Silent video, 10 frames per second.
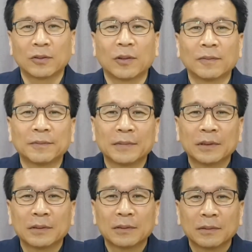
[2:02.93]
것이고
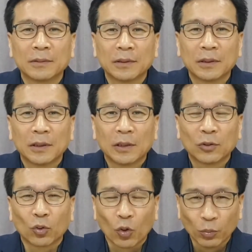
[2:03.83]

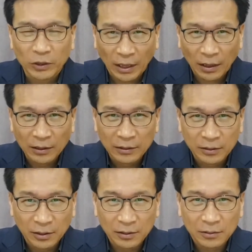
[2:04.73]
또 공부 잘하는
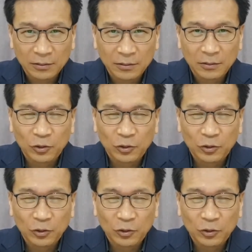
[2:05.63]
것은